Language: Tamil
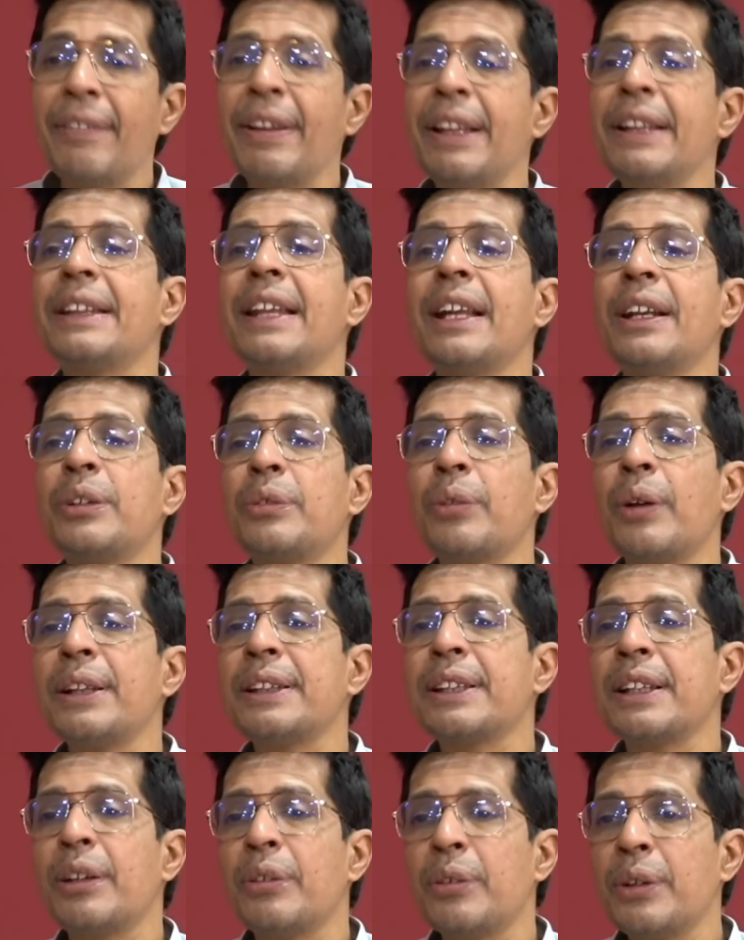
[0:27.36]
லெவன்த் அண்ட்
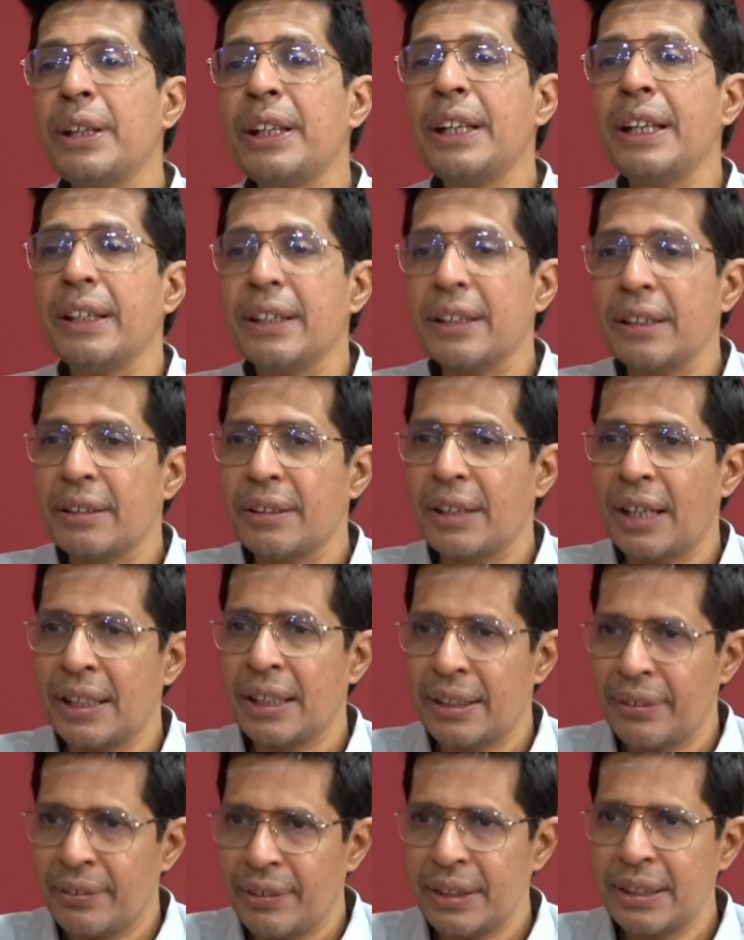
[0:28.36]
டுவெல்த்தில் வந்து
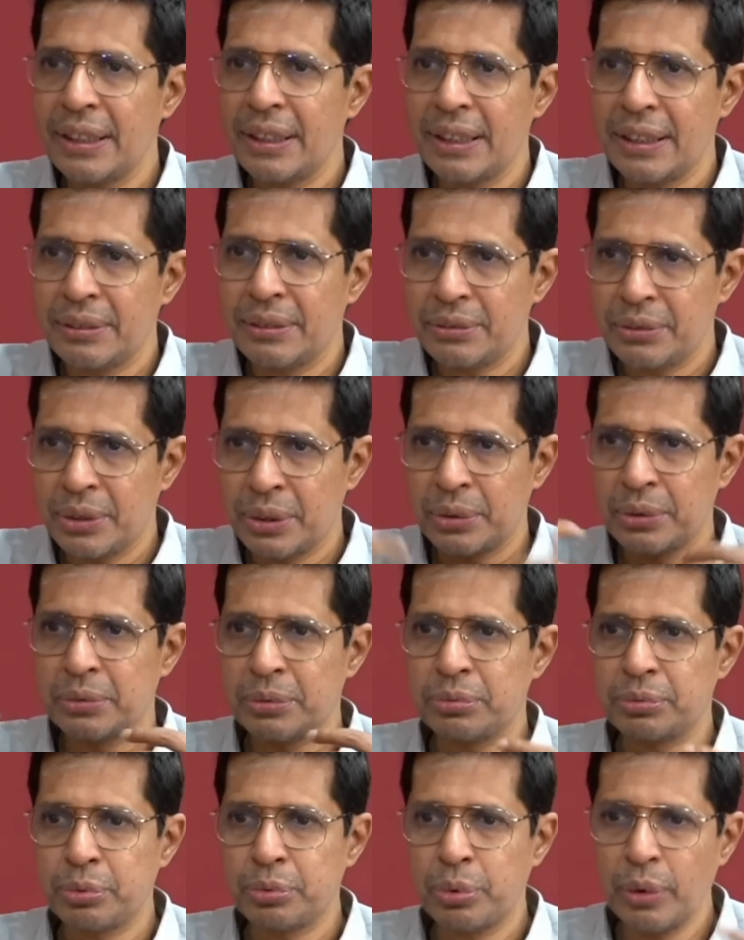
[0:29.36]
அதை வந்து ஒரு
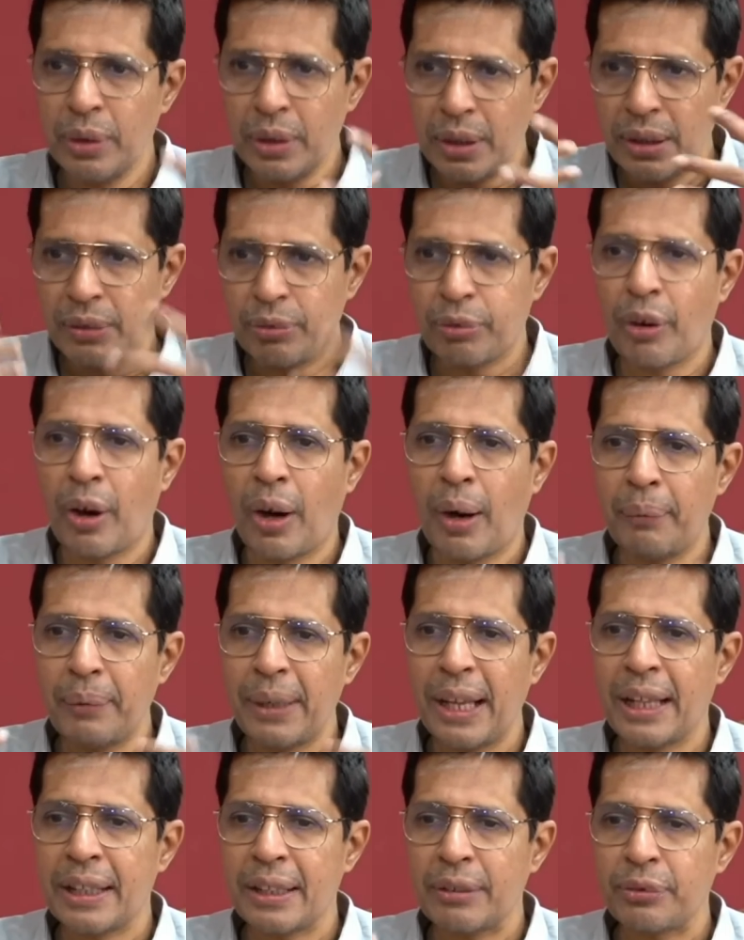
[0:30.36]
ஃபுல்
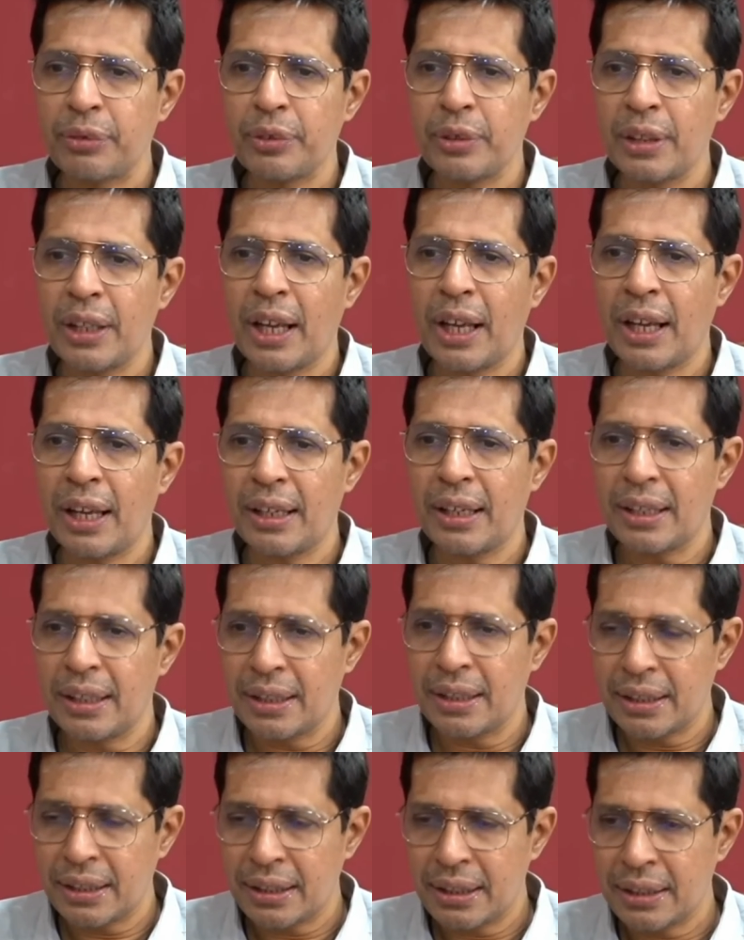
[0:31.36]
ஃபார்மில் அதை
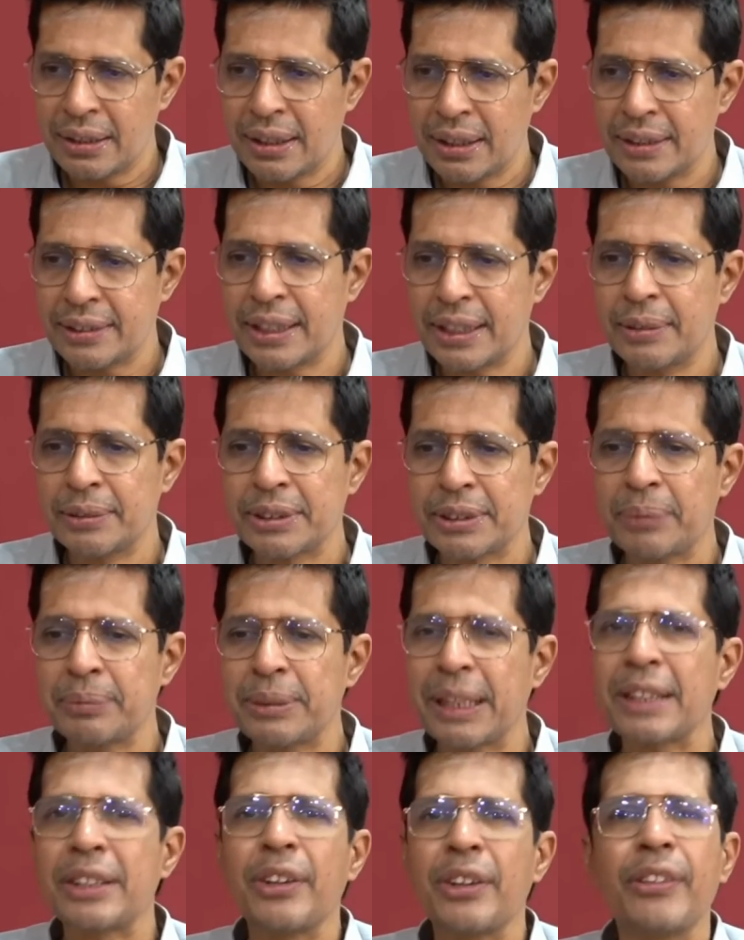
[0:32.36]
ஃபுல்லாக அந்த
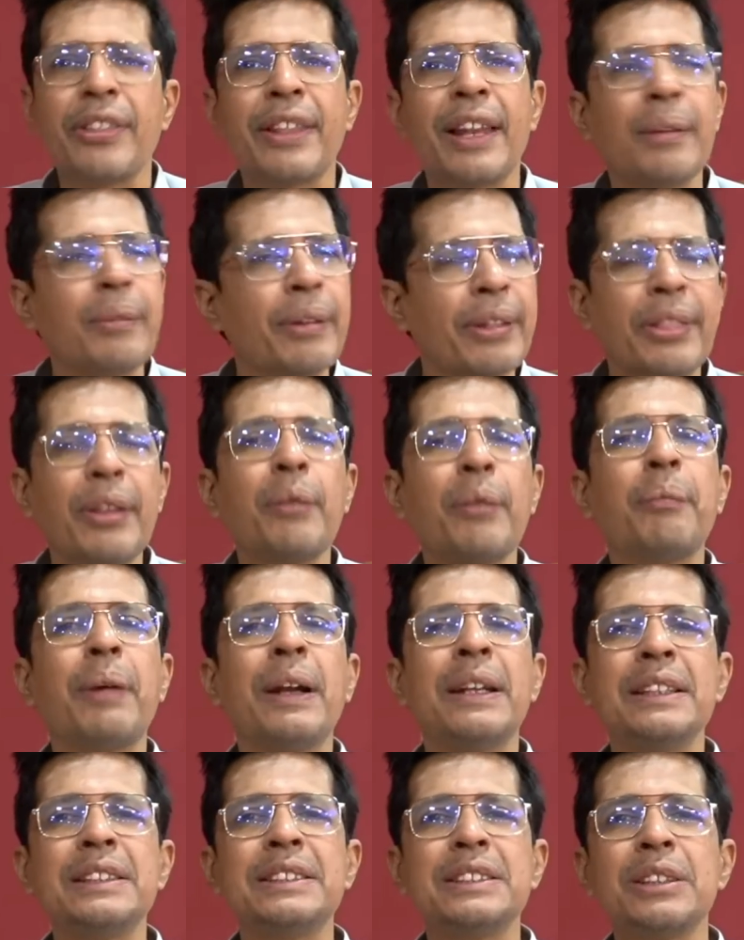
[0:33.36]
சப்ஜெக்டிவ் சிலபஸையோ
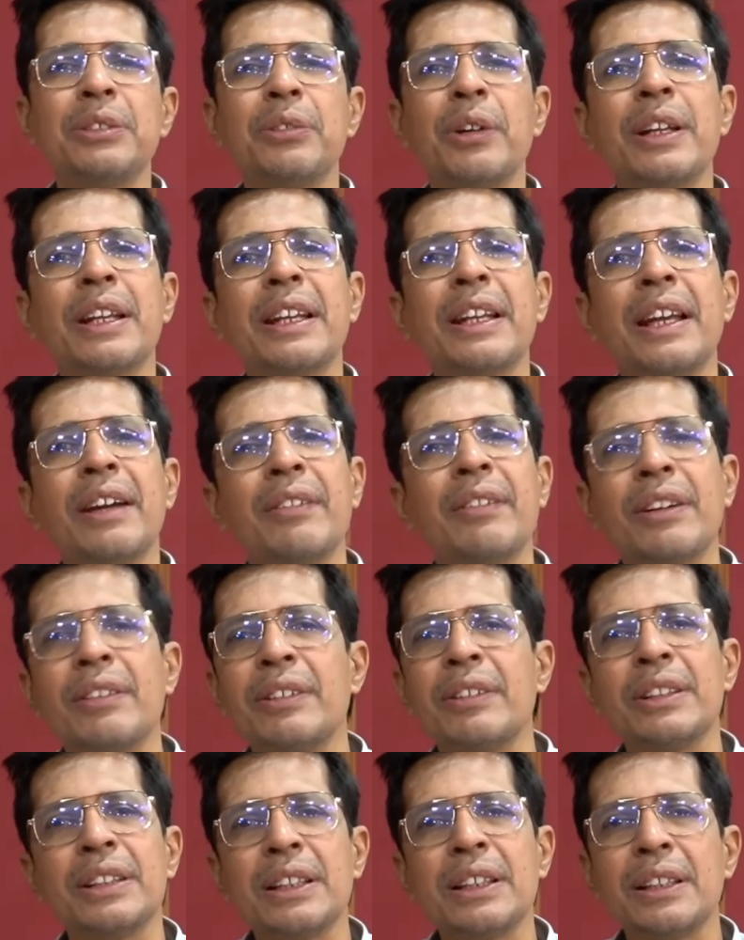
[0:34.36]
படித்து உடனே
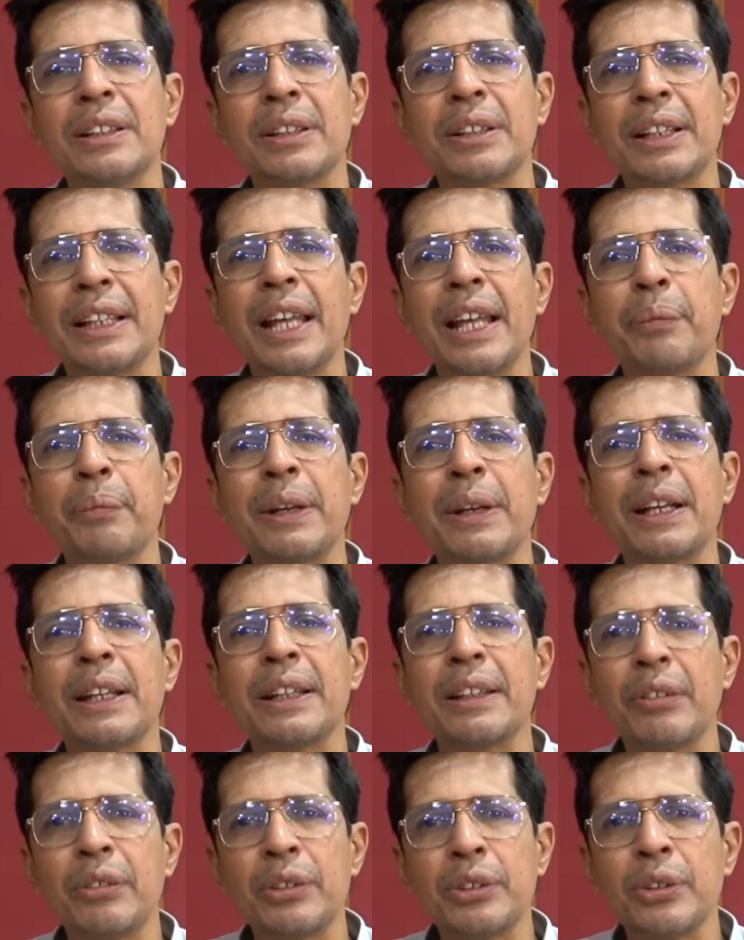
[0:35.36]
அவங்க வந்து கிளியர்
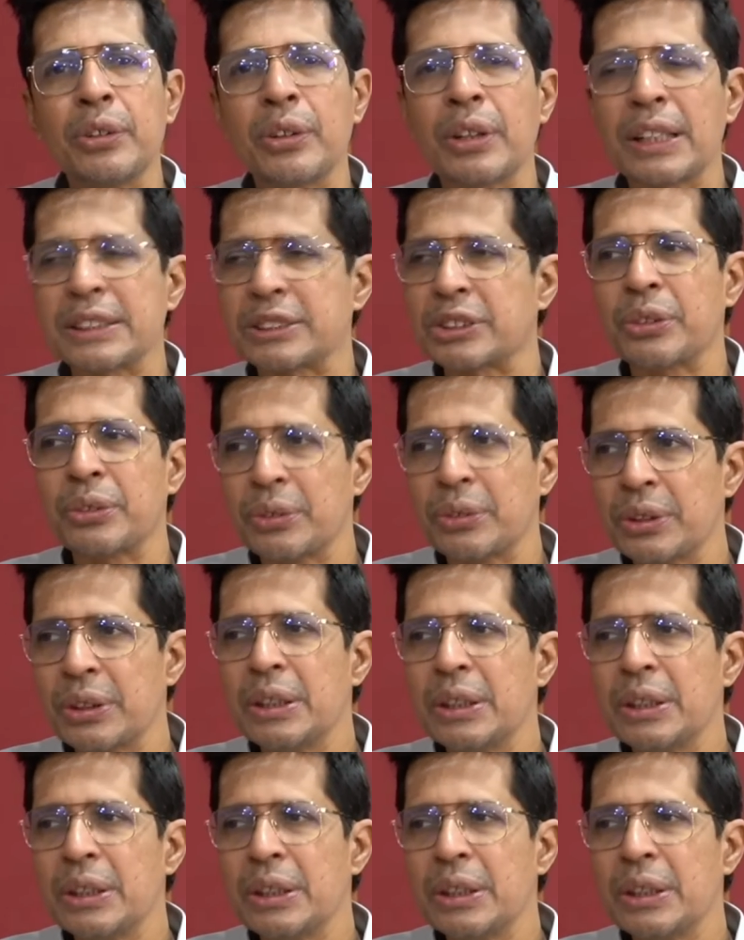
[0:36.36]
பண்ணுறது கொஞ்சம் கஷ்டம்